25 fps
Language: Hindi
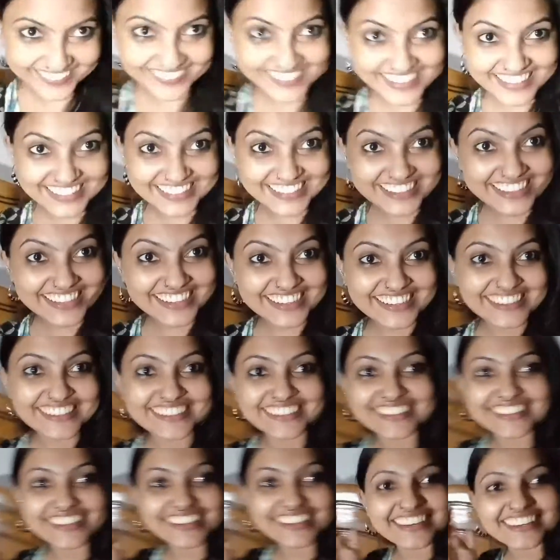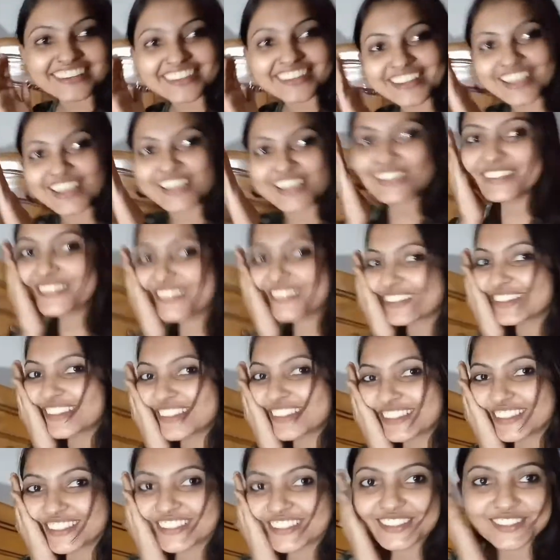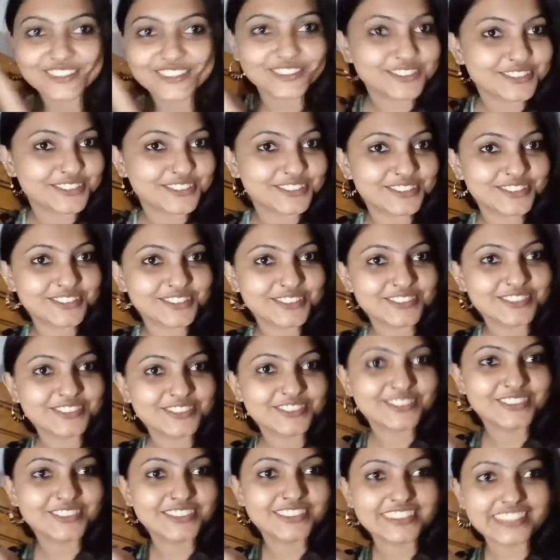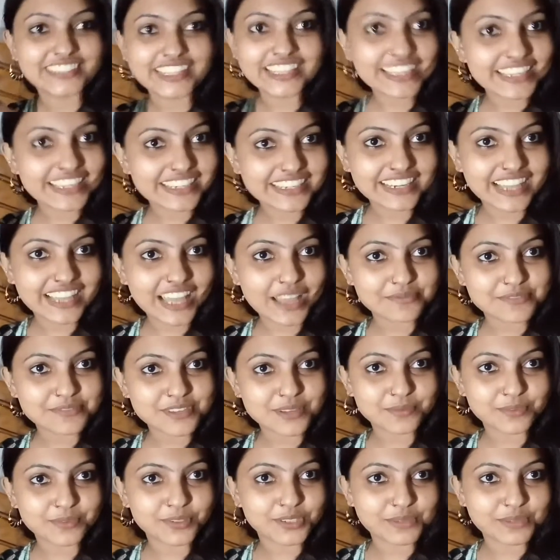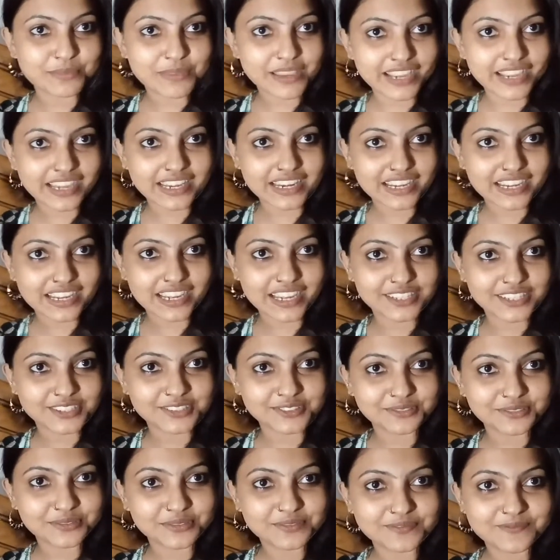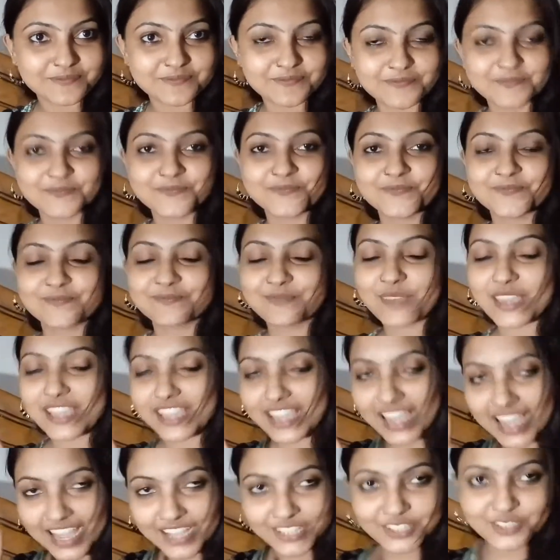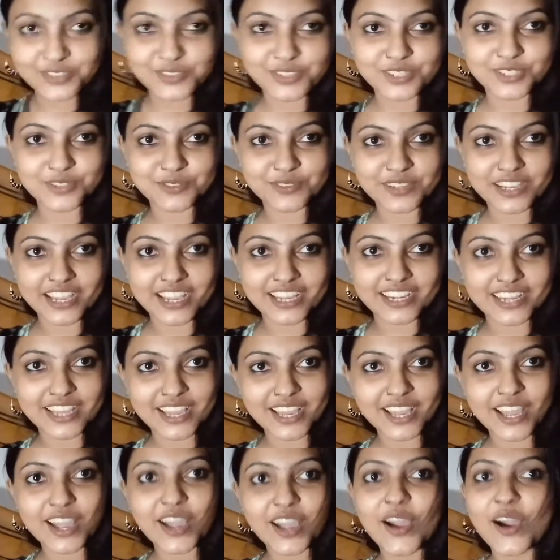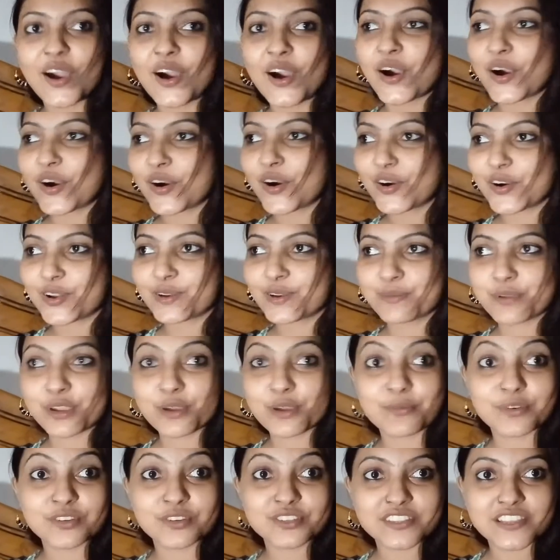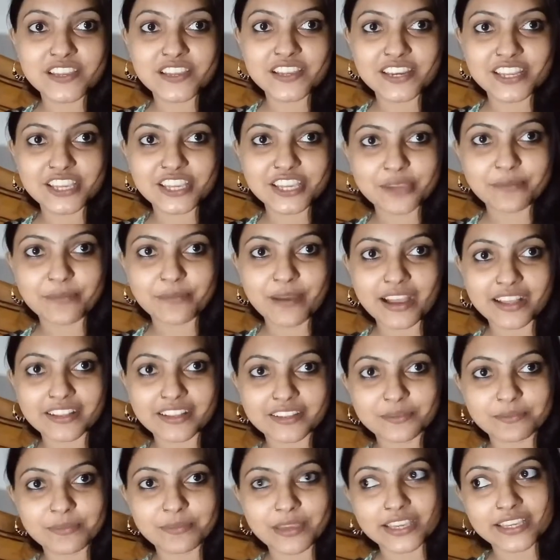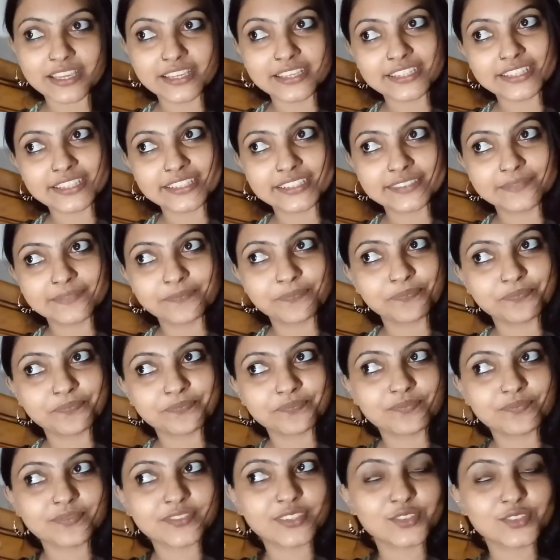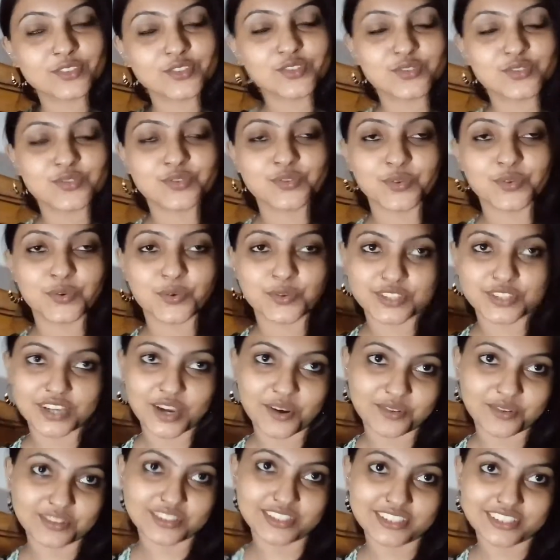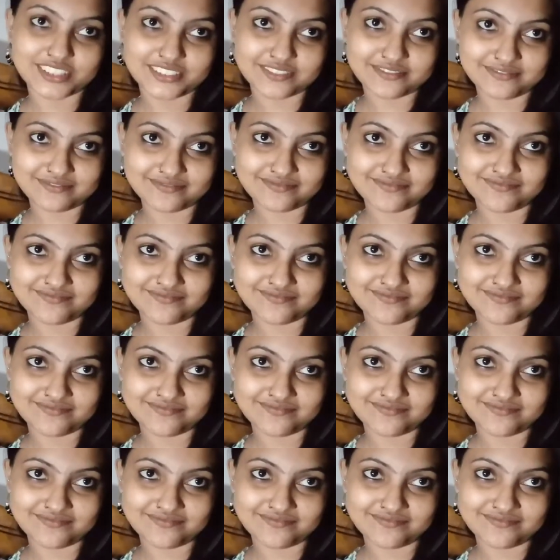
मेरा चेहरा से तो नहीं लग रहा है इतना देखिए तो नहीं लग रहा है आप सबको कि मैं खाना खाई हूँ मैं खा चुकी हूँ खाना और बिग बॉस देखने के बाद मैं सो जाऊंगी